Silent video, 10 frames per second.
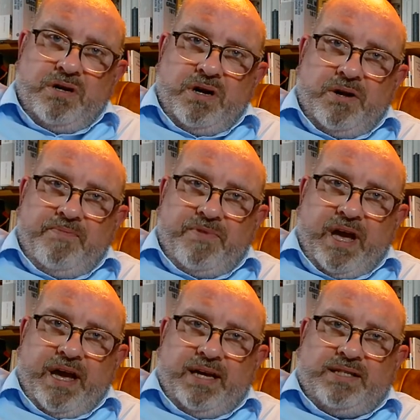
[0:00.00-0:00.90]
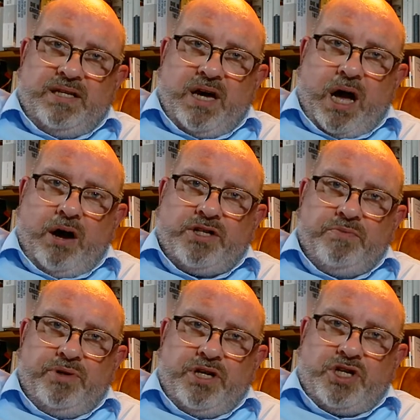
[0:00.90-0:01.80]
Ähm, der erste
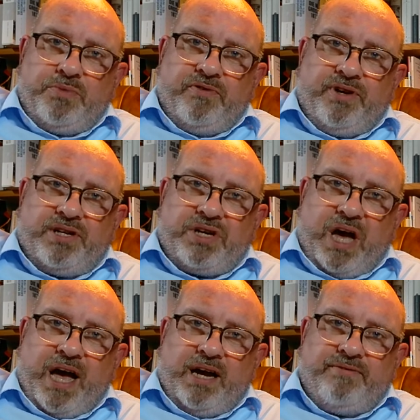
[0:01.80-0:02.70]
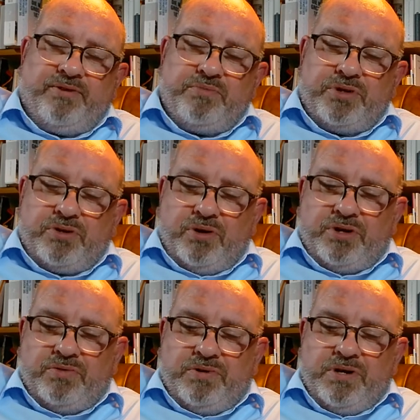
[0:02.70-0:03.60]
außenpolitische Vertrag von
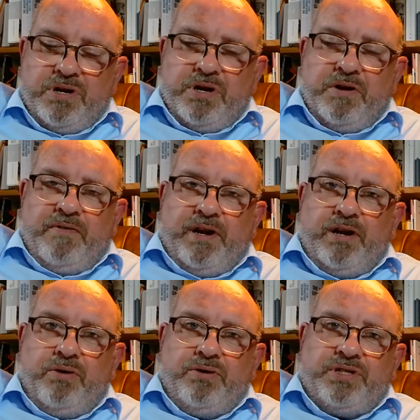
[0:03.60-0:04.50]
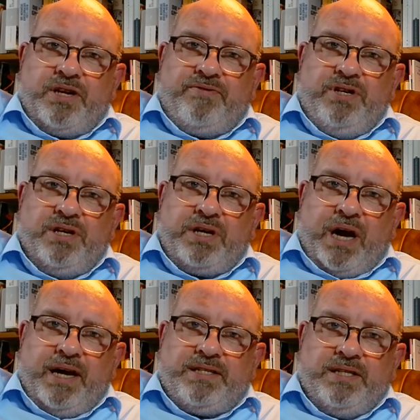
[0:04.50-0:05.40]
Bedeutung war dann auch
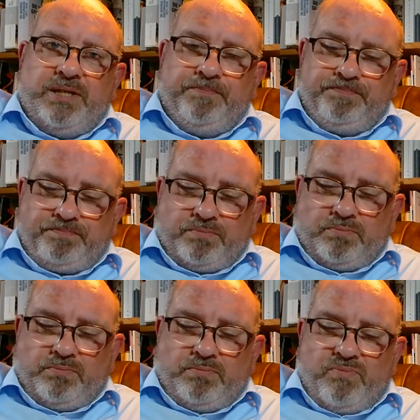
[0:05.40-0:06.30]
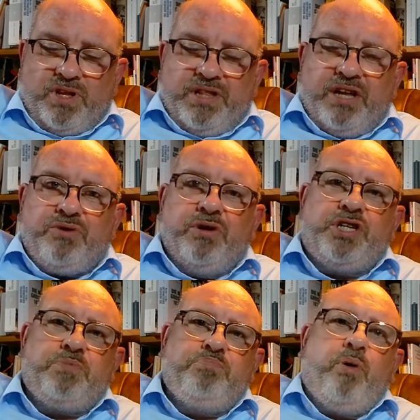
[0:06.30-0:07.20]
1934 der
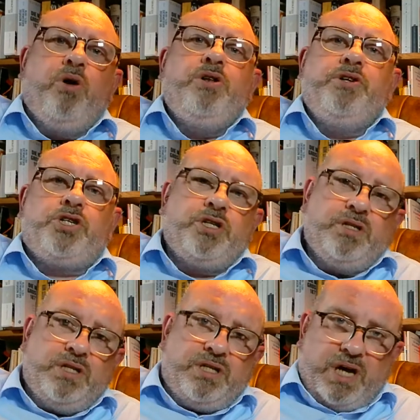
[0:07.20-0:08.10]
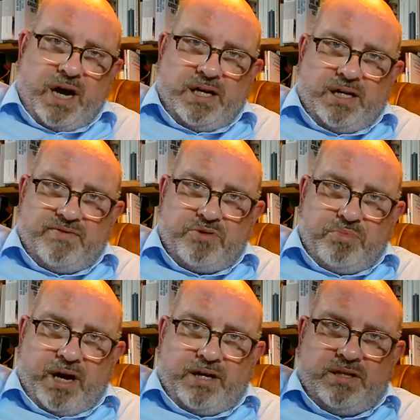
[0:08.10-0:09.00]
deutsch-polnische
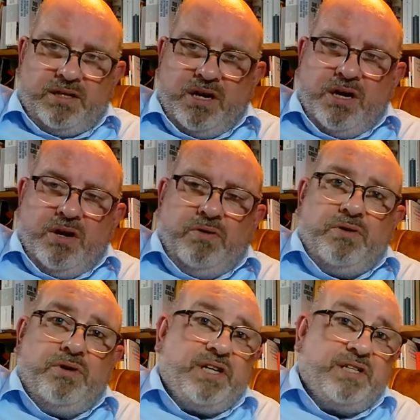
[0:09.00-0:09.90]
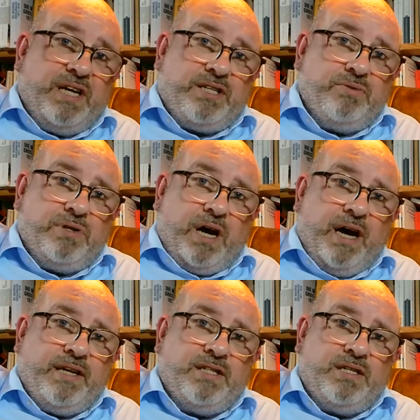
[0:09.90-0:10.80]
Nichtangriffspakt. Und
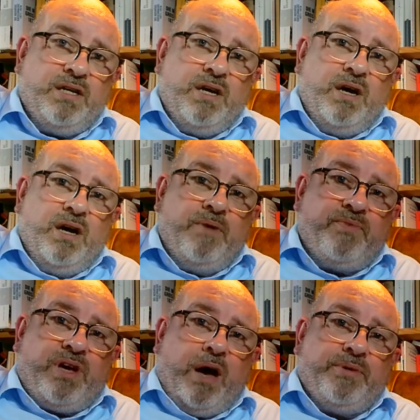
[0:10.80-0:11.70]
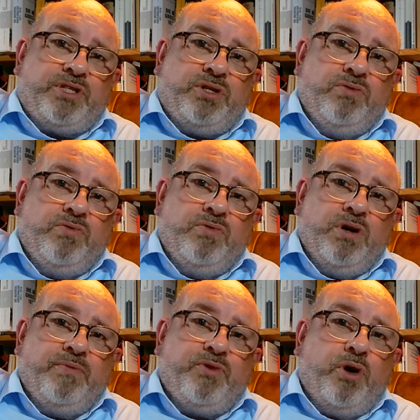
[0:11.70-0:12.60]
1936 ähm, kam es zu
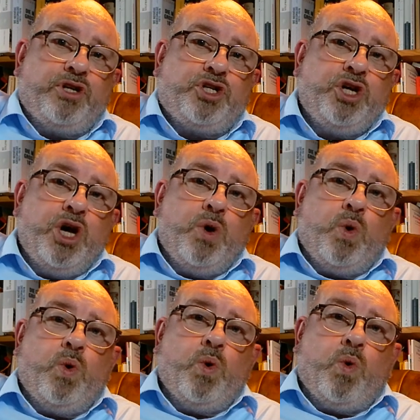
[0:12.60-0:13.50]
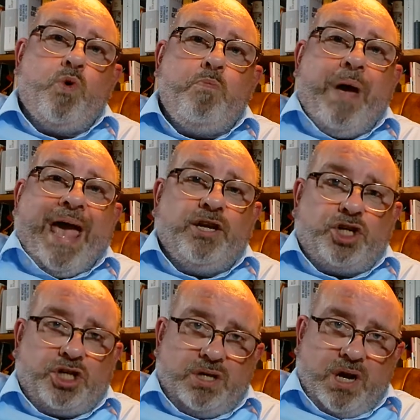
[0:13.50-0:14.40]
äh,
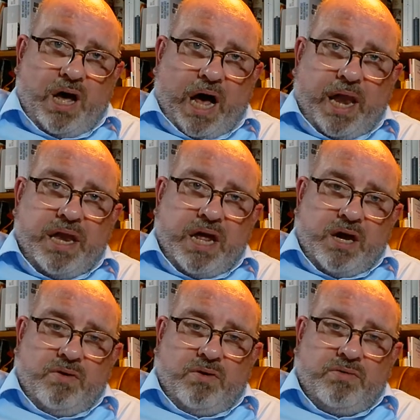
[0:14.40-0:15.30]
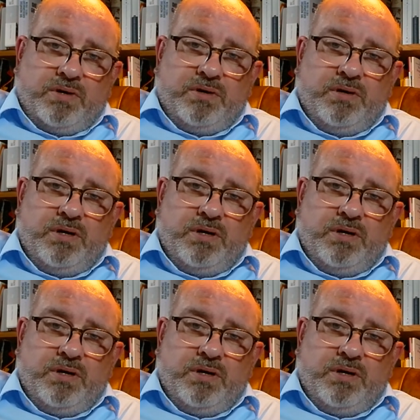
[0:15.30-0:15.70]
deutsch-rumänischen Annäherungen.